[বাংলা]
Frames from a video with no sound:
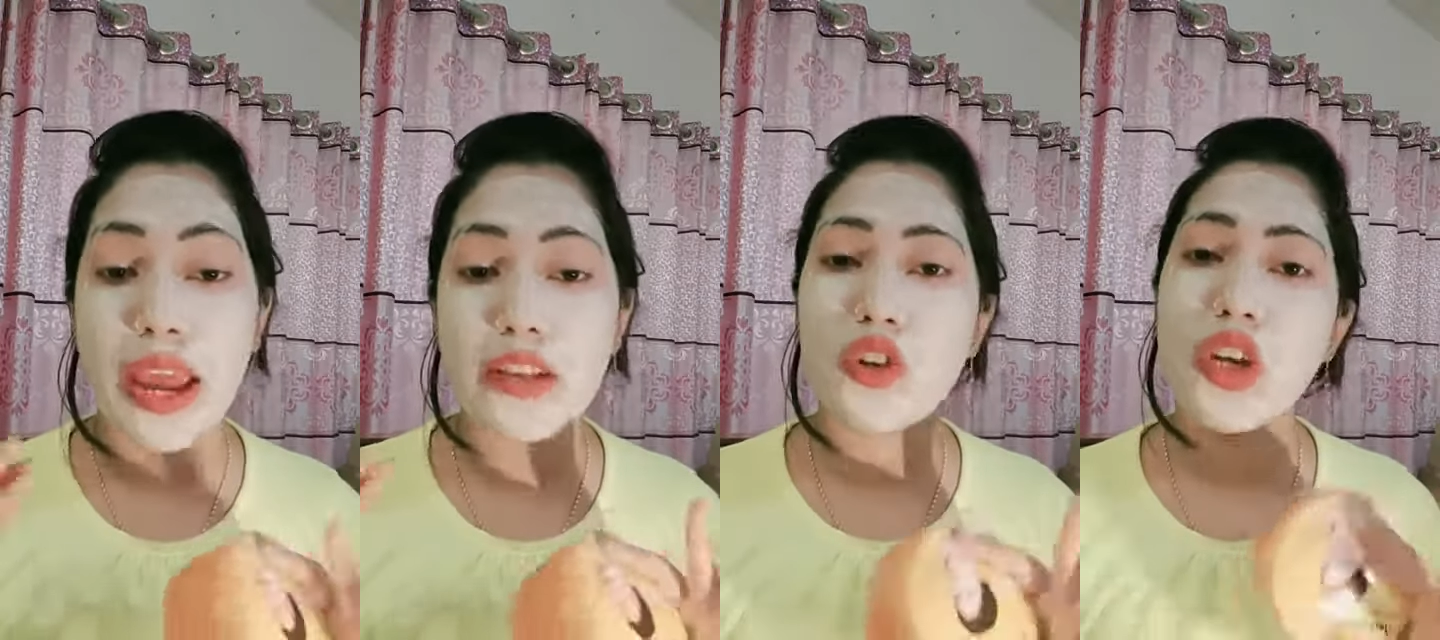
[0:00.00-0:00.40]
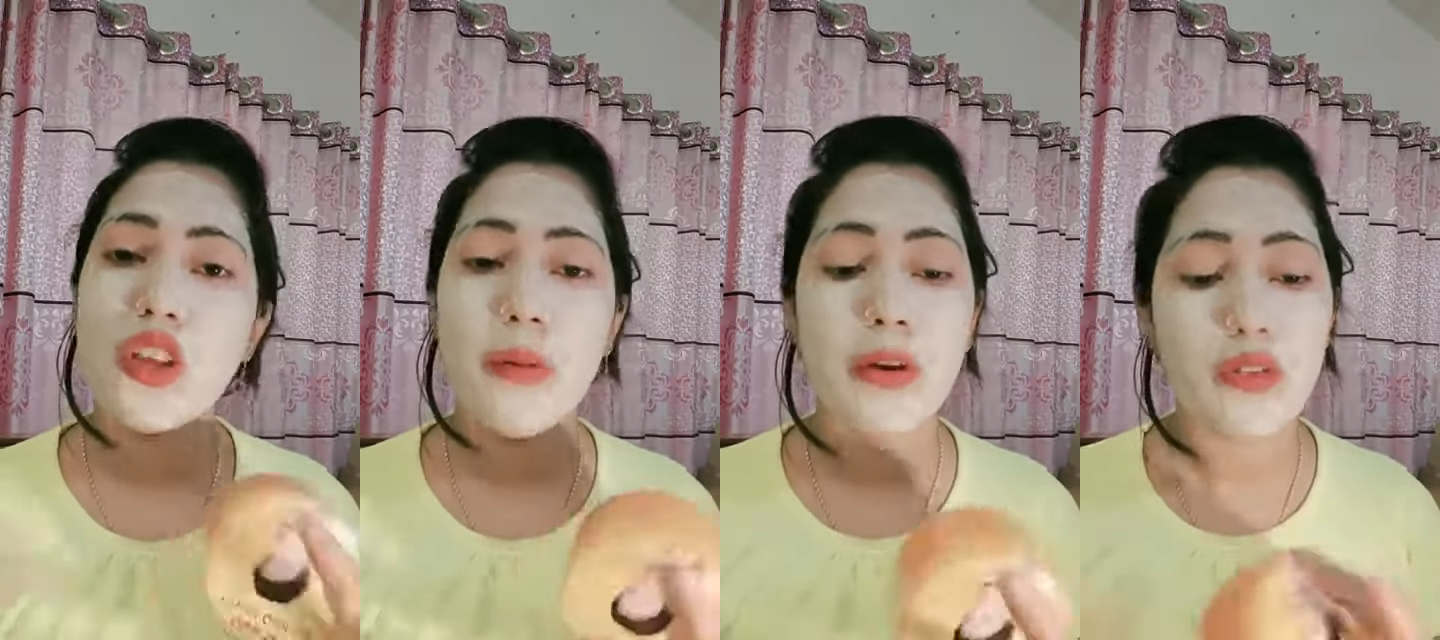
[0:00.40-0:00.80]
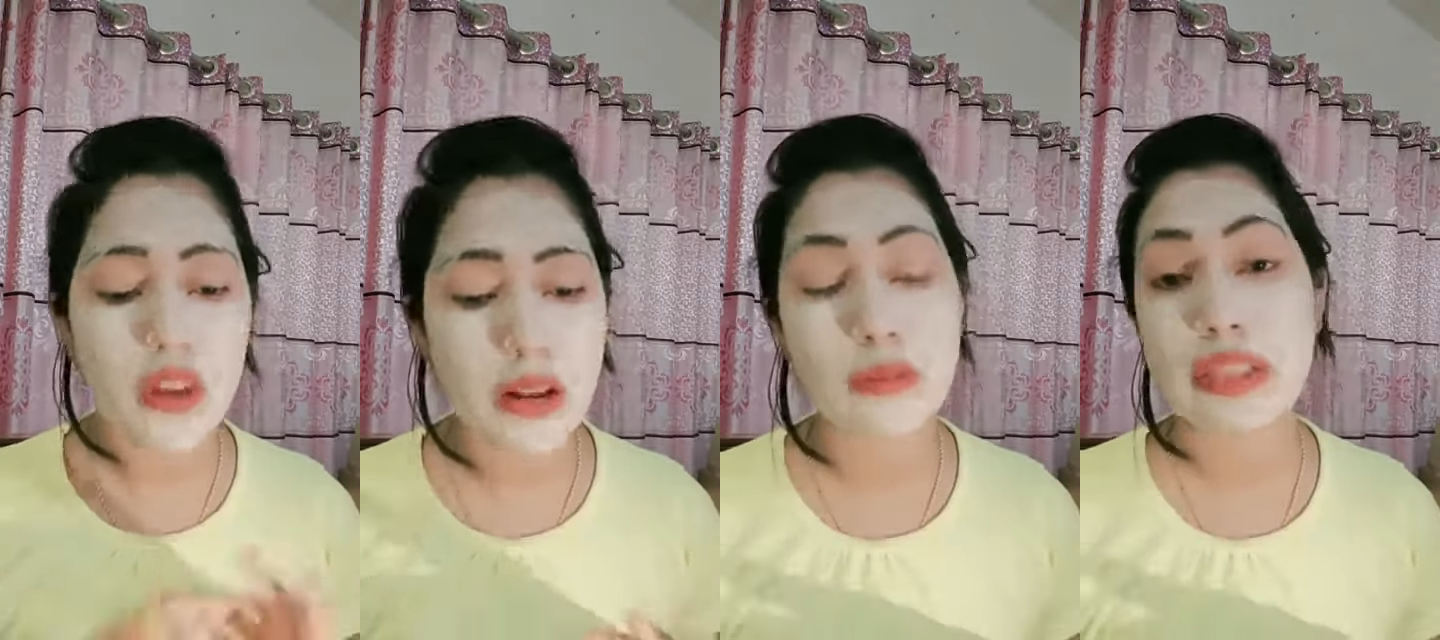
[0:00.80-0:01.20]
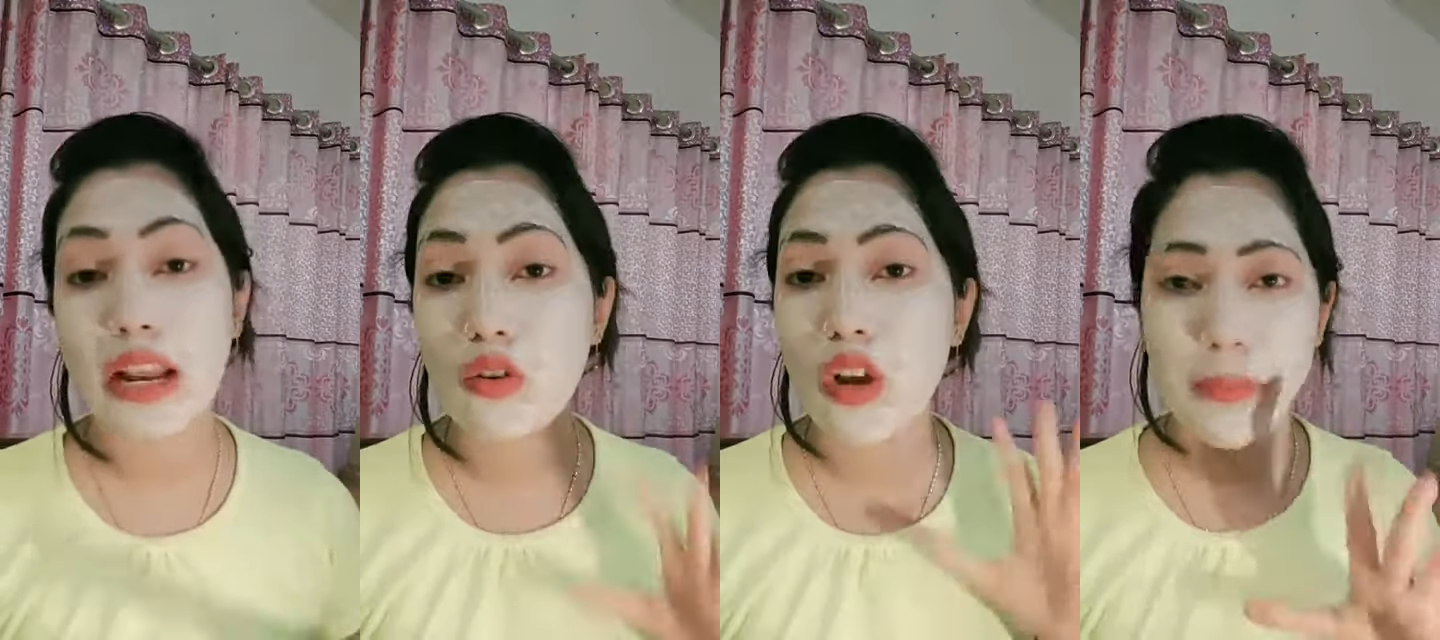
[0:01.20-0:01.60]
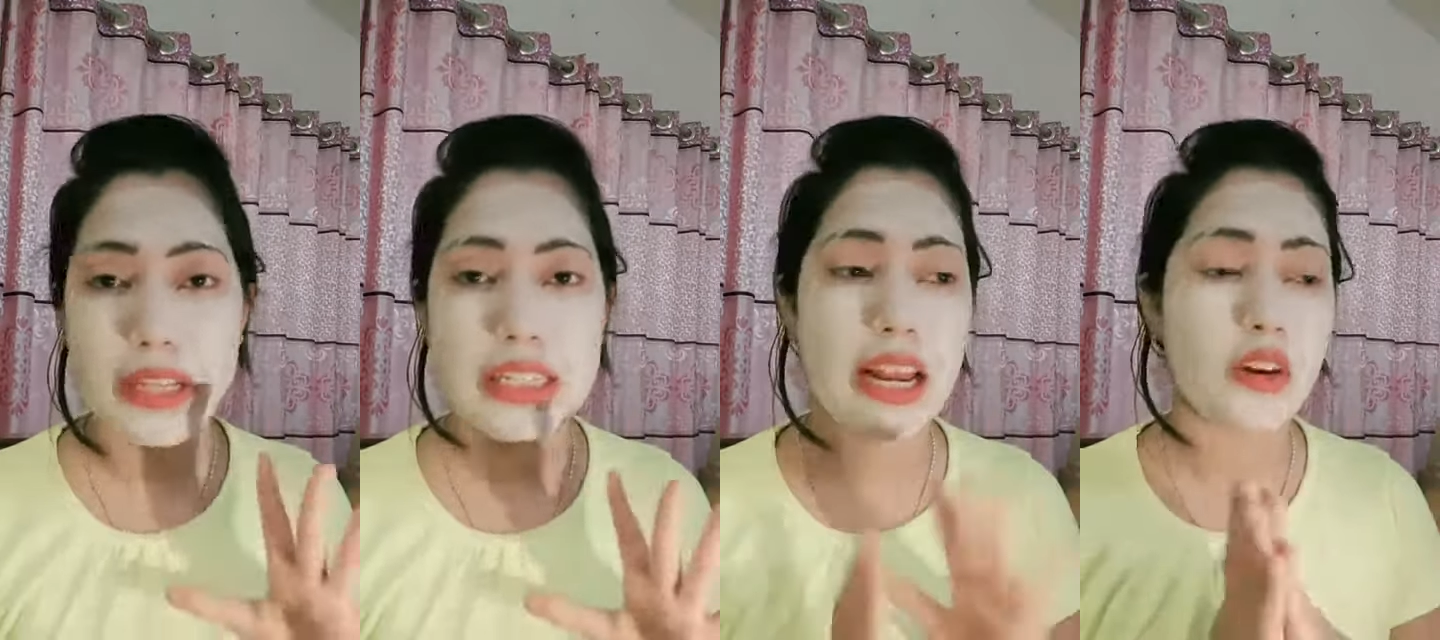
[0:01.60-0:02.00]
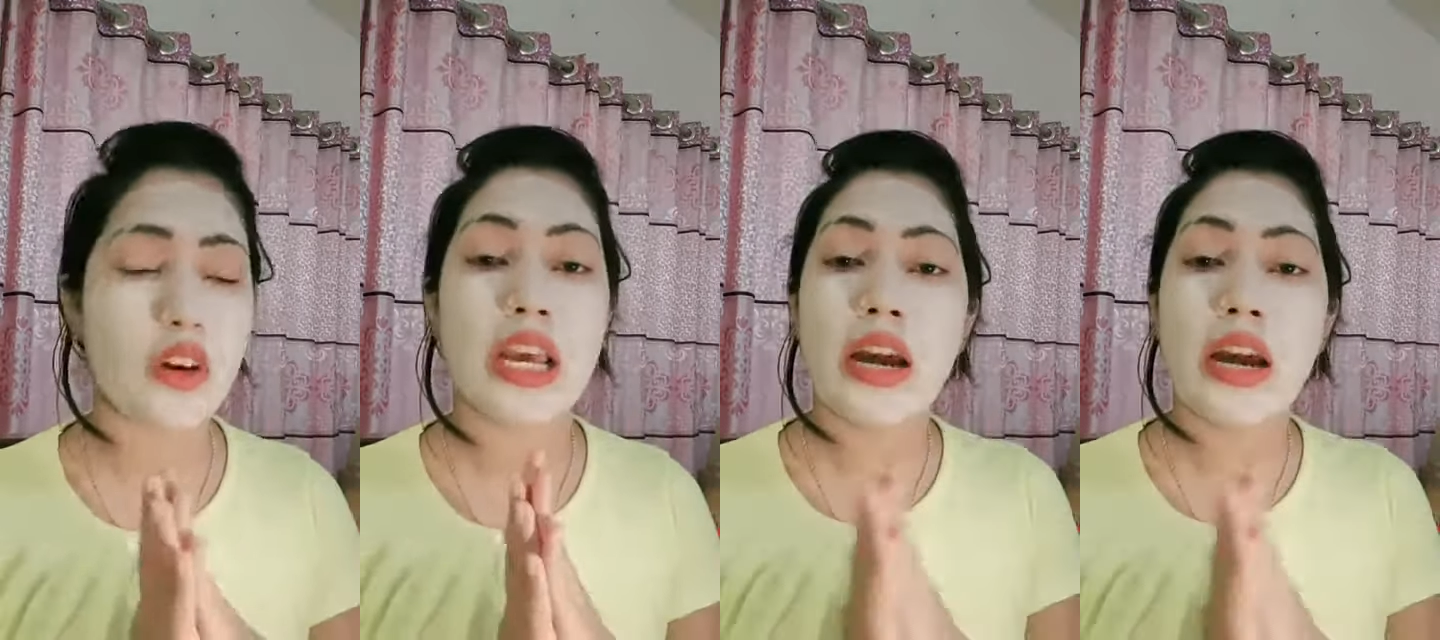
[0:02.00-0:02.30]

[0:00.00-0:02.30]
এই জন্য কিন্তু আমি কোরিয়ান জেলগুলো বেশি আনি কজ